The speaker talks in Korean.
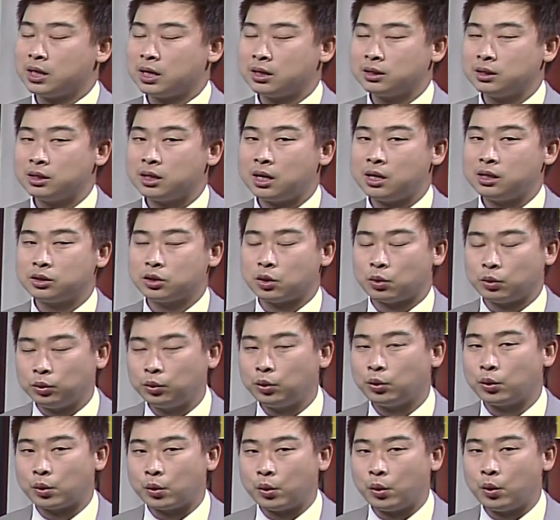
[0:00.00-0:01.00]
상승할
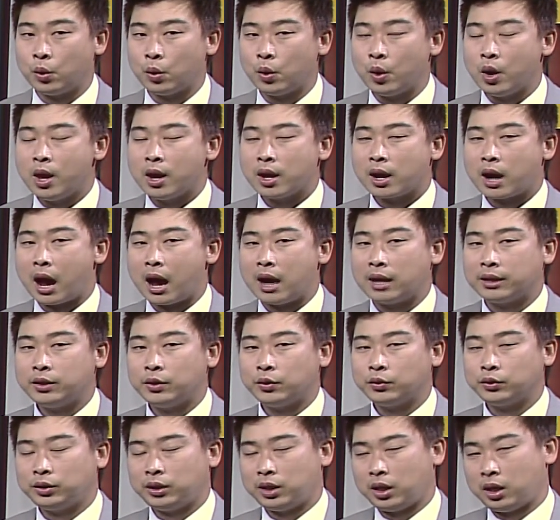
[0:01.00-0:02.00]
정도로
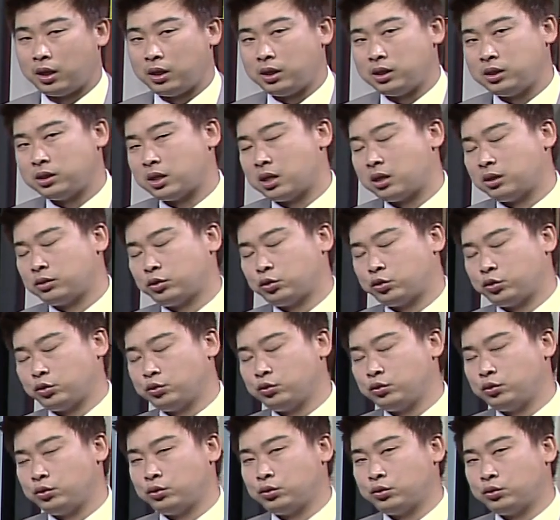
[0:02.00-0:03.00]
가격대 이제
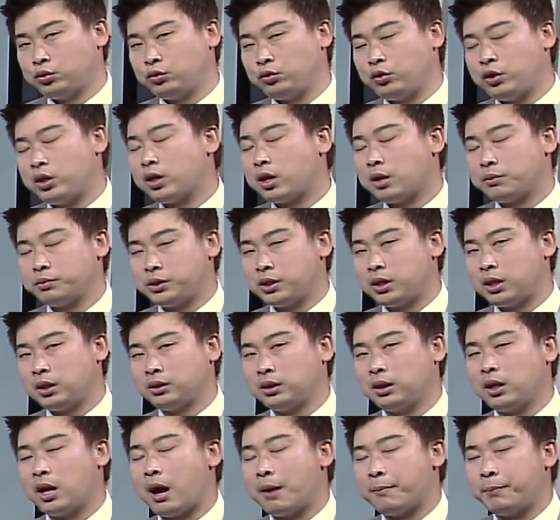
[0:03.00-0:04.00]

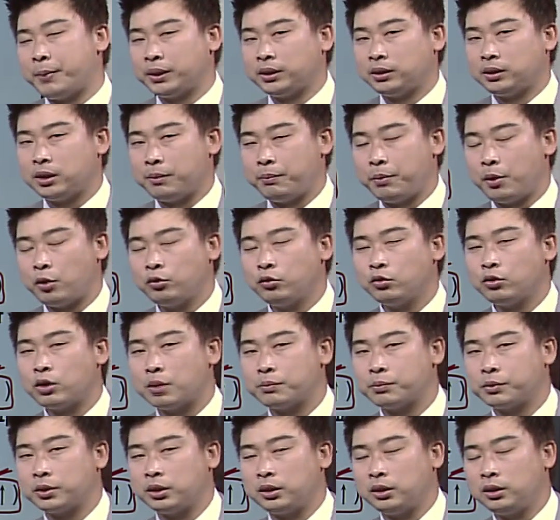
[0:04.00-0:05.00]
중위값이라든가 아파트의
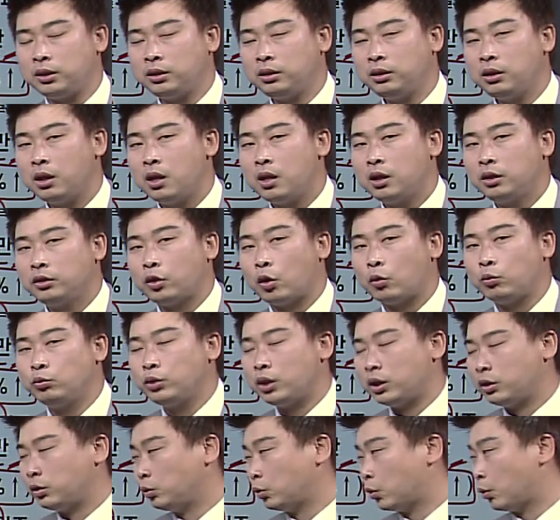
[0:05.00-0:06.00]
평균값들은
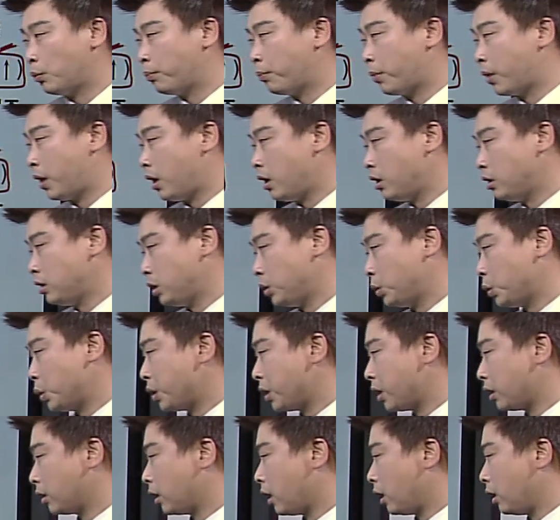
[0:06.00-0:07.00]
너무나도 높게
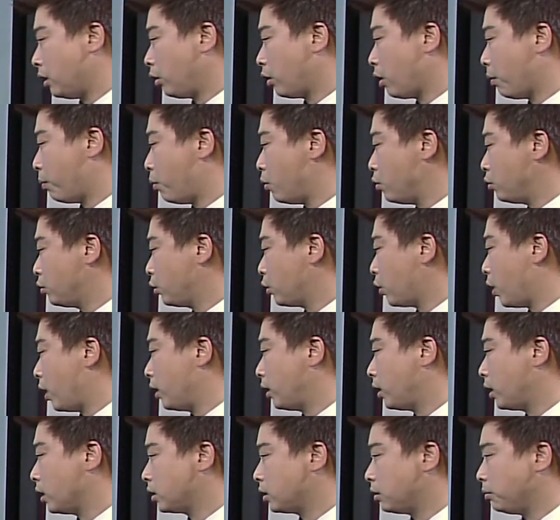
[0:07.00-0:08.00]
치솟았다 이렇게 볼 수가
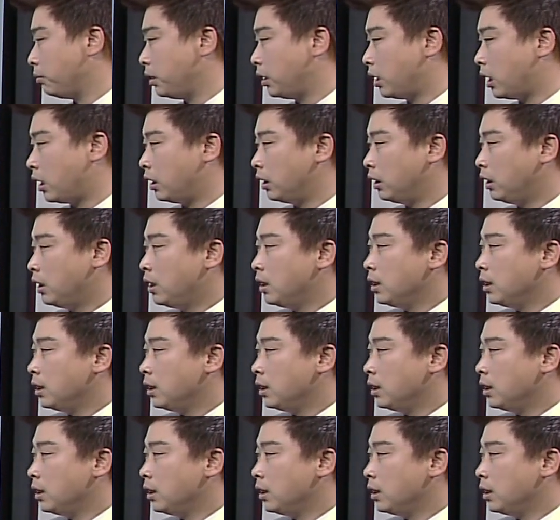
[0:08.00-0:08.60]
있겠습니다.